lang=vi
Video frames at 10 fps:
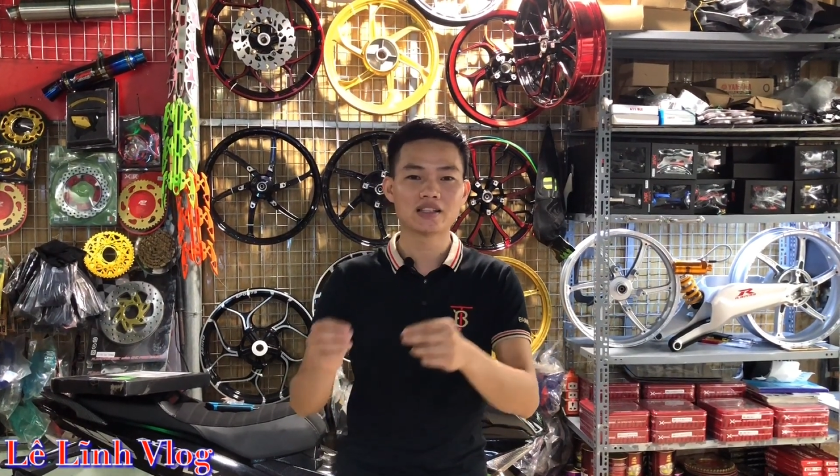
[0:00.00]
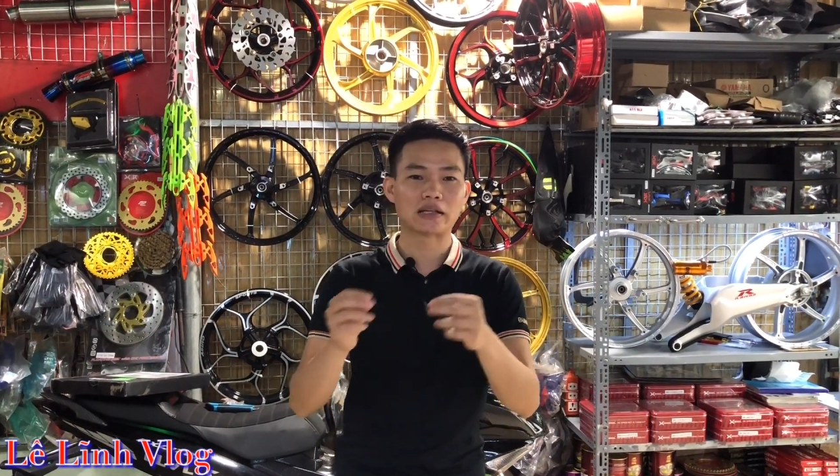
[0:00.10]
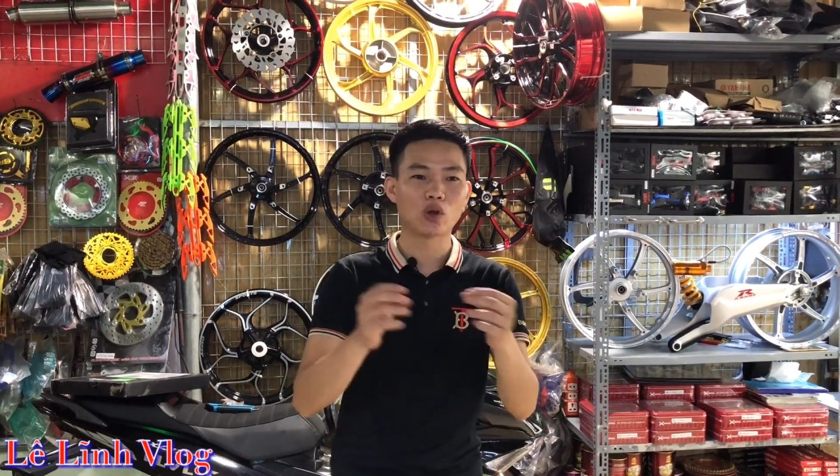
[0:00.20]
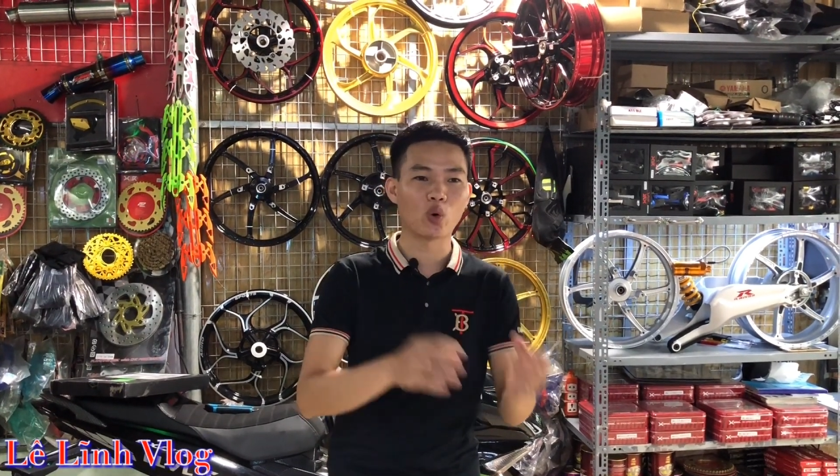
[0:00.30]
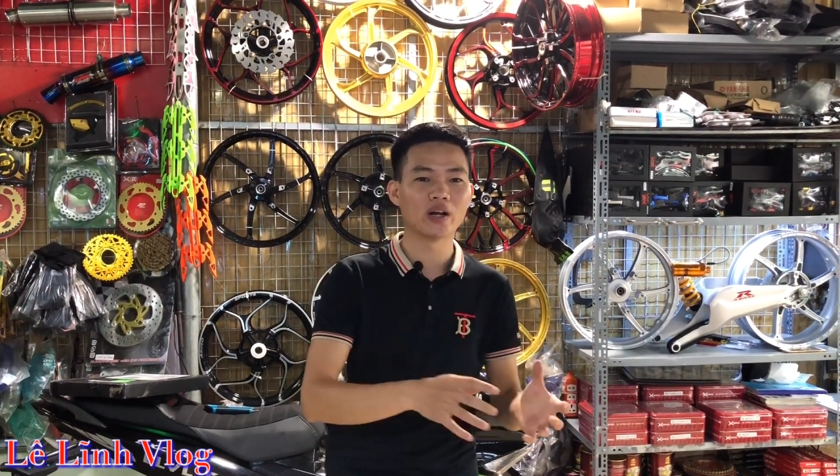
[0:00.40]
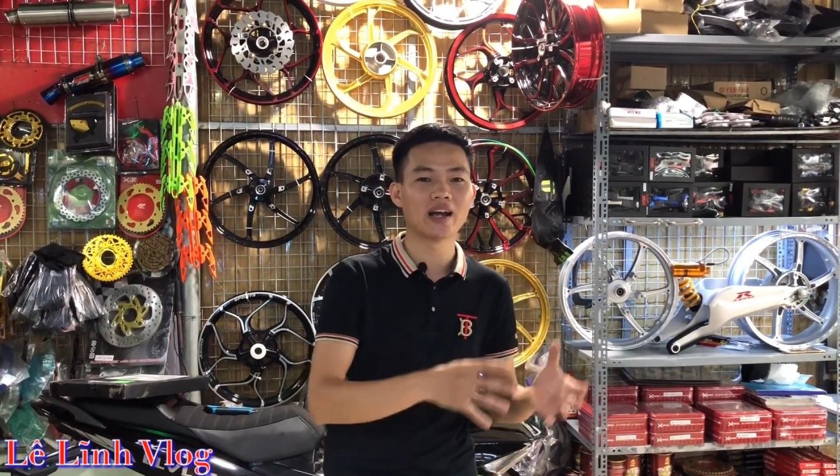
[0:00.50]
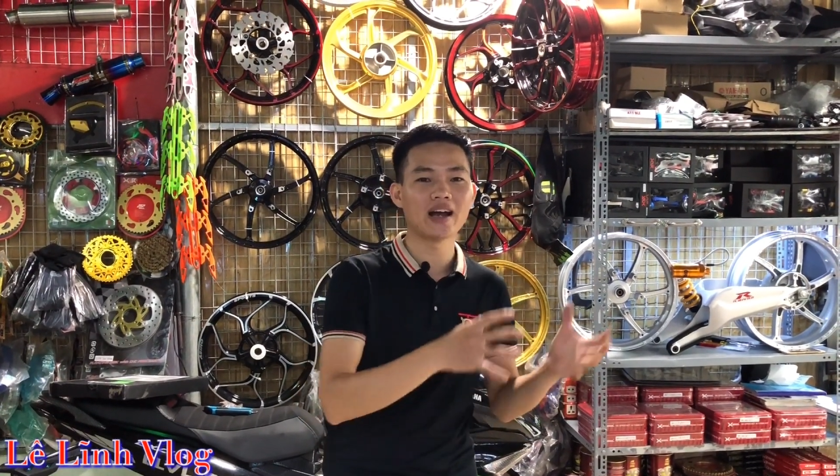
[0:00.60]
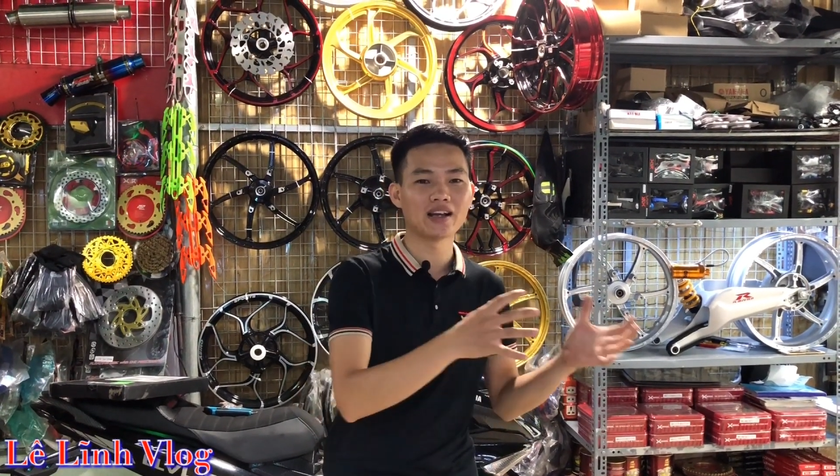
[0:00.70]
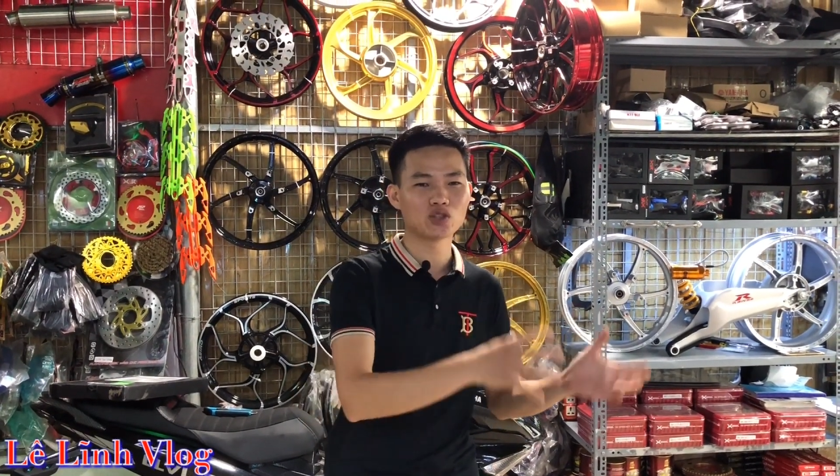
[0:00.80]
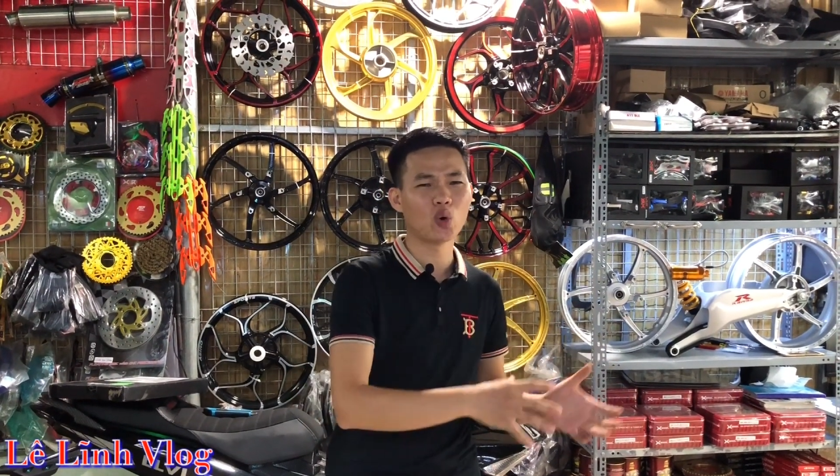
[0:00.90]
sinh tồn này
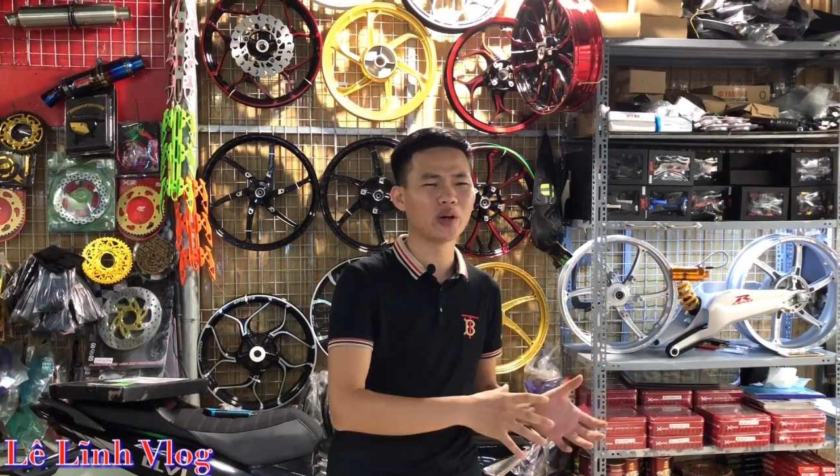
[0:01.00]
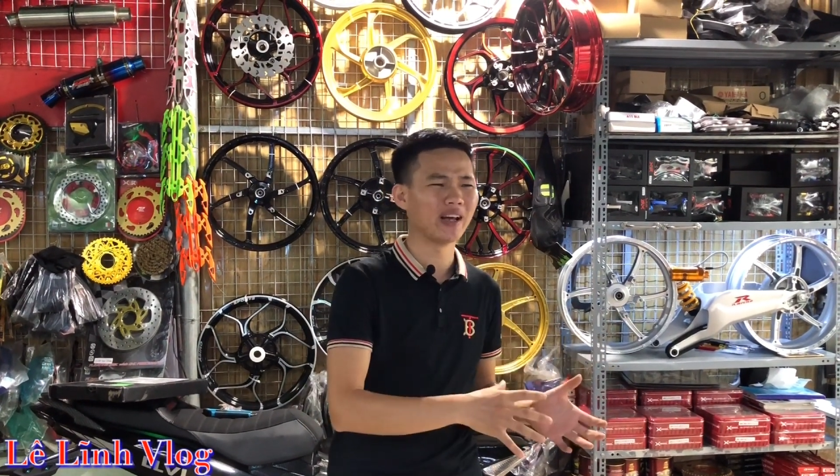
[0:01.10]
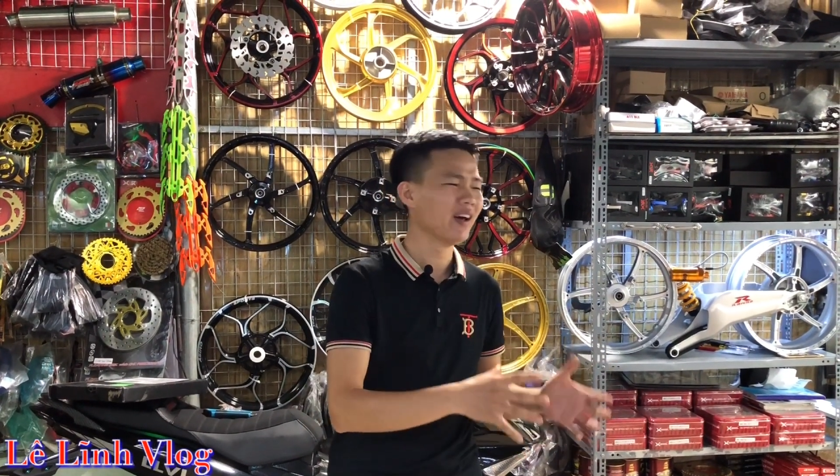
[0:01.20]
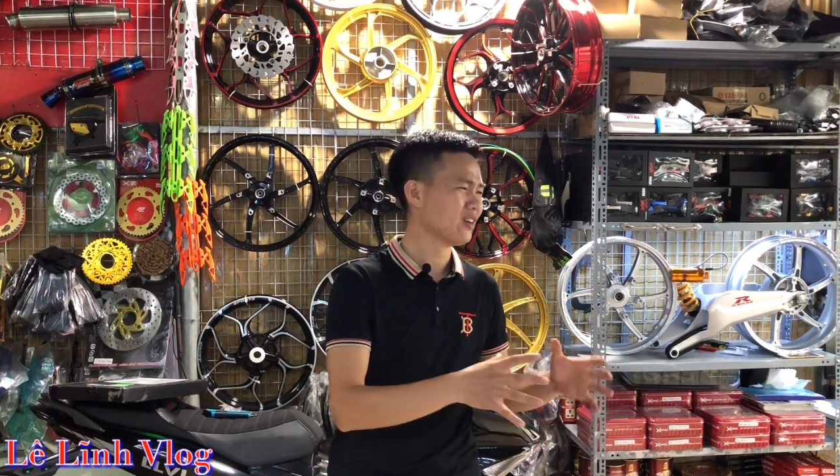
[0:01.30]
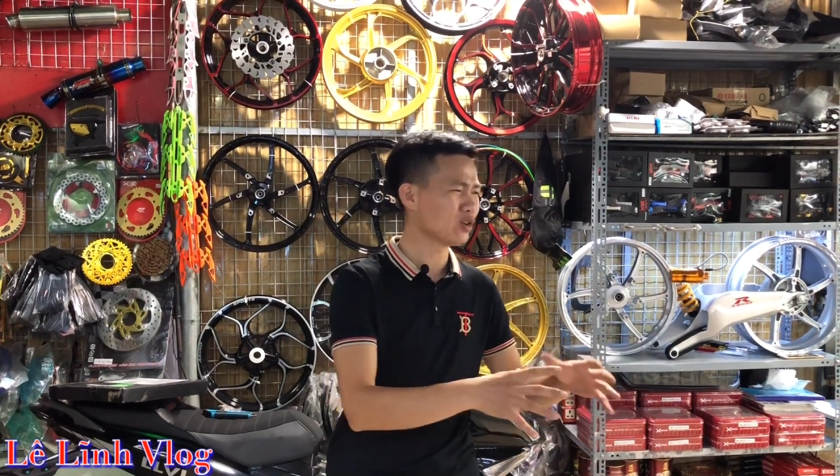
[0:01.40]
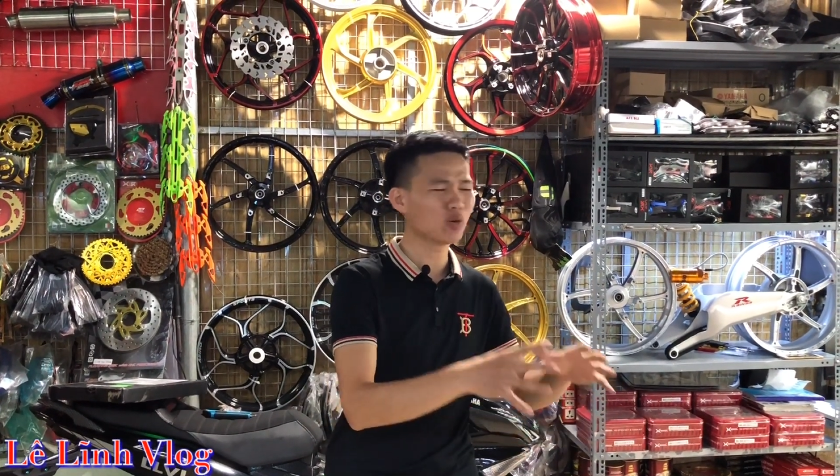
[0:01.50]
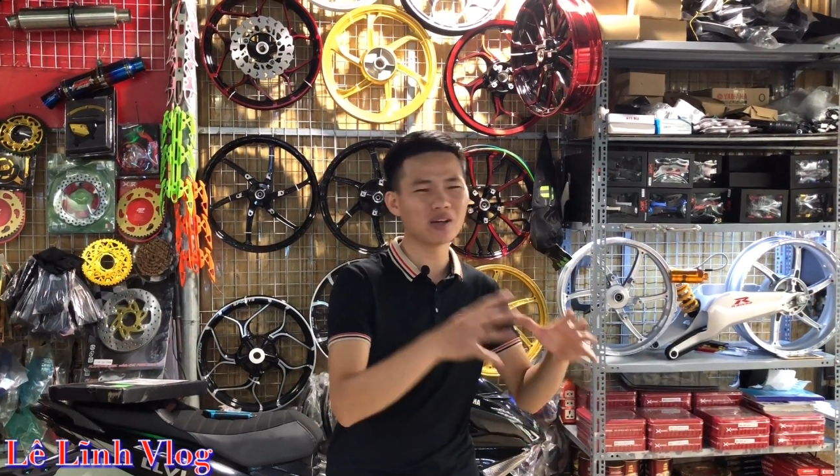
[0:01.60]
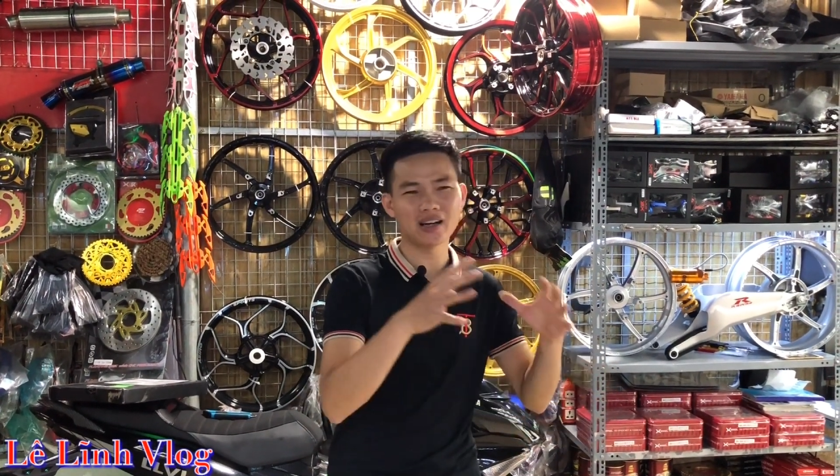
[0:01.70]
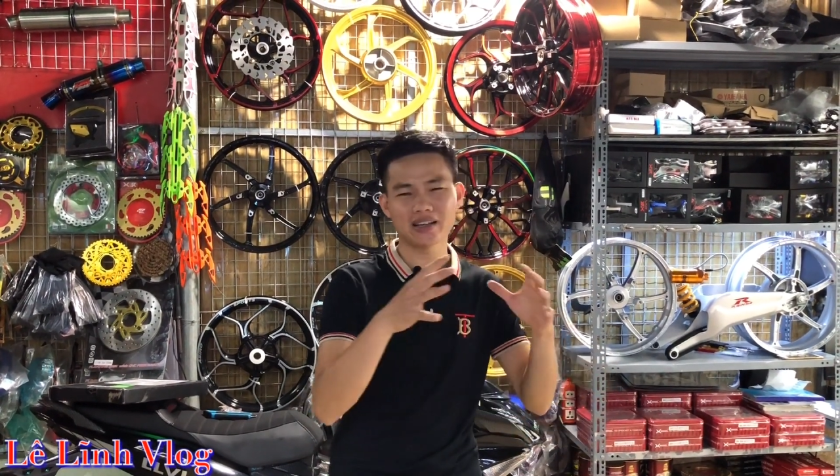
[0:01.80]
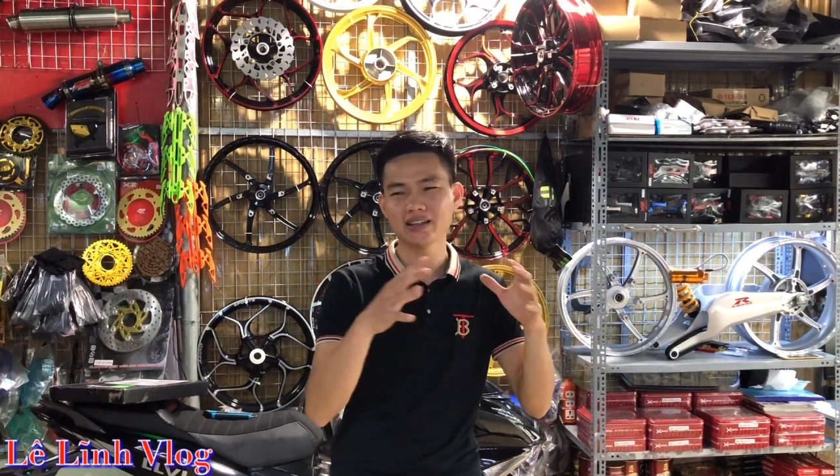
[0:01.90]
hay là chôn này nói
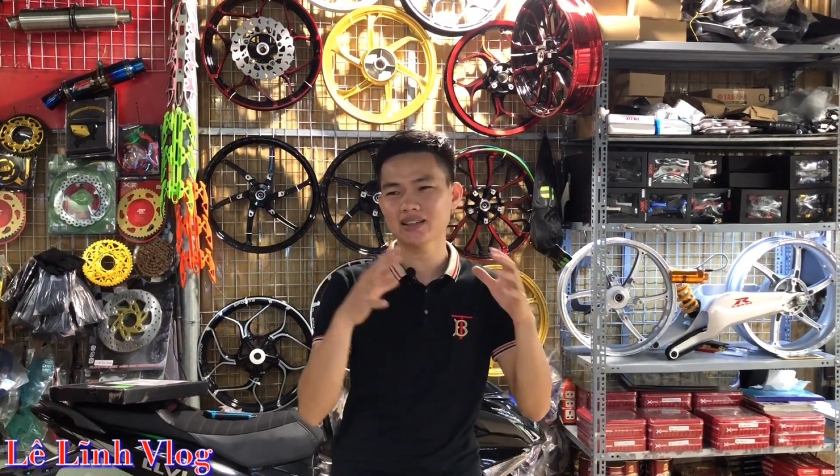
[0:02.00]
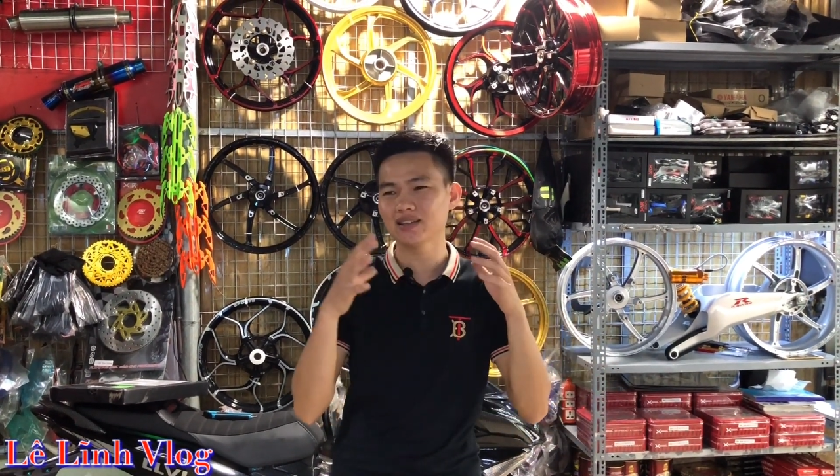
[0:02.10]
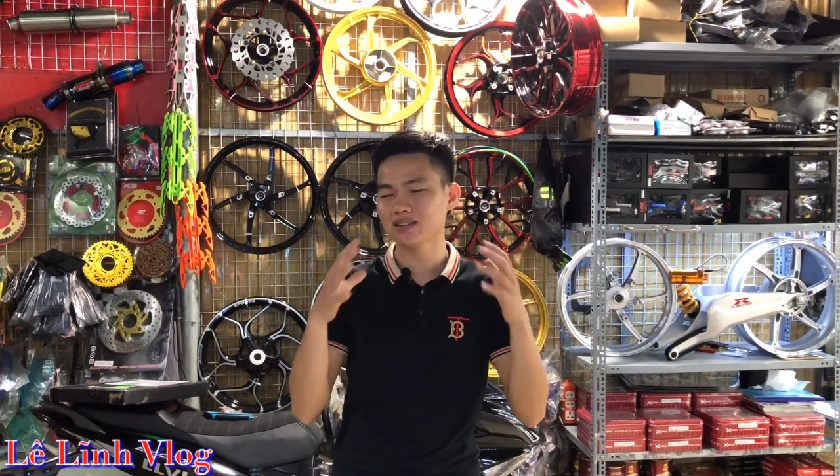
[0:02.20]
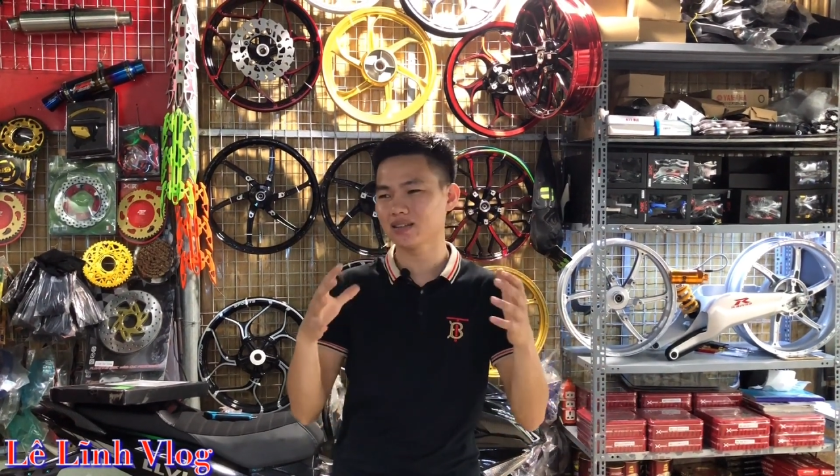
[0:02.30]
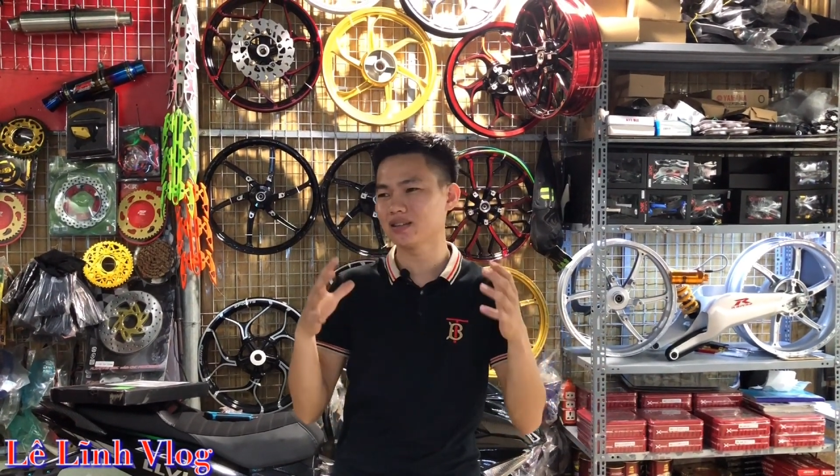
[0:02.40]
chung là cái ừ,